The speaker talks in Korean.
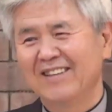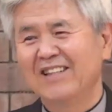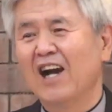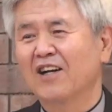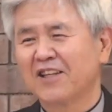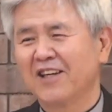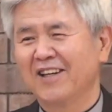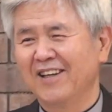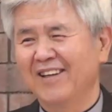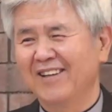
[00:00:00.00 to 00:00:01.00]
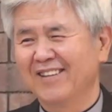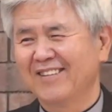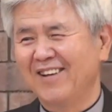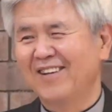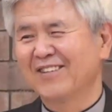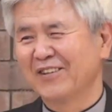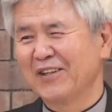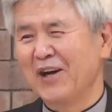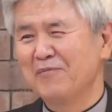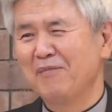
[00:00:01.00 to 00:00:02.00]
약해. 딱 그렇게
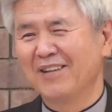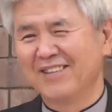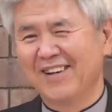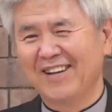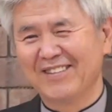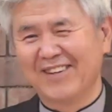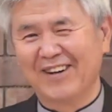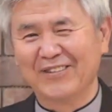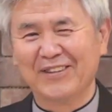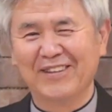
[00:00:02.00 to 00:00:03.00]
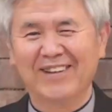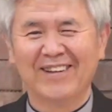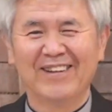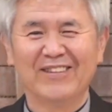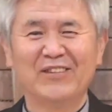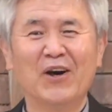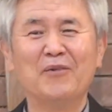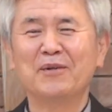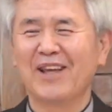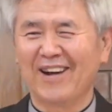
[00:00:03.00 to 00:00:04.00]
한마디로 하더라고요.
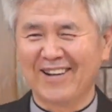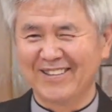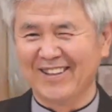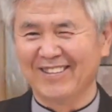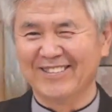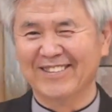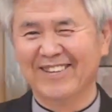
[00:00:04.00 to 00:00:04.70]
너무 약하다고.